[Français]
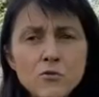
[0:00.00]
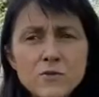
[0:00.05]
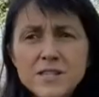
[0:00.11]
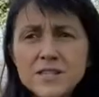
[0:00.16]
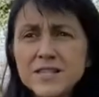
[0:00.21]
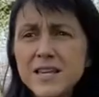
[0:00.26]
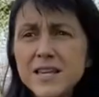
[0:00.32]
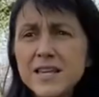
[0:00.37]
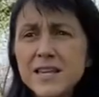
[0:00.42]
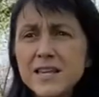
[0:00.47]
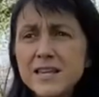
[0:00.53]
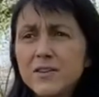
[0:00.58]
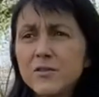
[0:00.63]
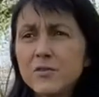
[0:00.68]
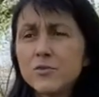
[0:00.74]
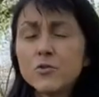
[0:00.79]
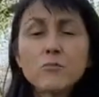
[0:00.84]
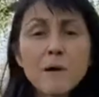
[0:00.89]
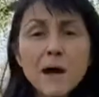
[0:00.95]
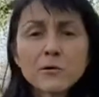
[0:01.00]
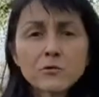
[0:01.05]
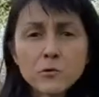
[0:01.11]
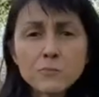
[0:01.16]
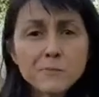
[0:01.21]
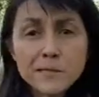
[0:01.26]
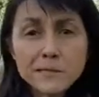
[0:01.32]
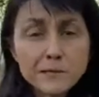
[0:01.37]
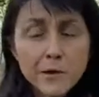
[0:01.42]
routier, euh, de
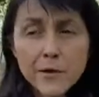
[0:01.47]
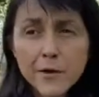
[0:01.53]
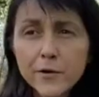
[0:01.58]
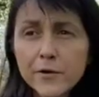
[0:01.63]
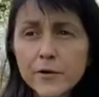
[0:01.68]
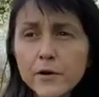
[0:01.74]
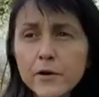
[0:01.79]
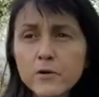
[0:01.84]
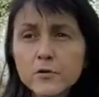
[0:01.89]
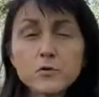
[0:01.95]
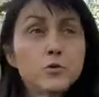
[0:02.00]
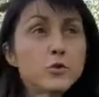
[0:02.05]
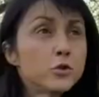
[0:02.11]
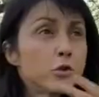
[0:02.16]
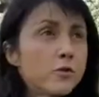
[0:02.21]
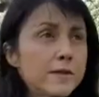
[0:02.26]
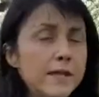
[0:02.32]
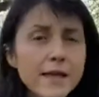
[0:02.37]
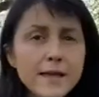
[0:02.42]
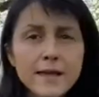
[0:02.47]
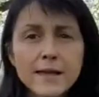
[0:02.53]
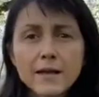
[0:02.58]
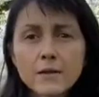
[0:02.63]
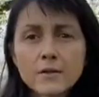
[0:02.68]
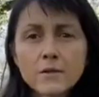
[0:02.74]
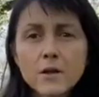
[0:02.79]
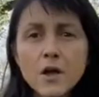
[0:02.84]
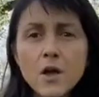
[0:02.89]
marteau-piqueur, euh, de
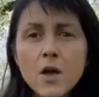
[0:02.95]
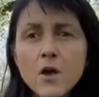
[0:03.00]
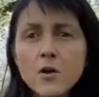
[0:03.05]
tonnerre, euh,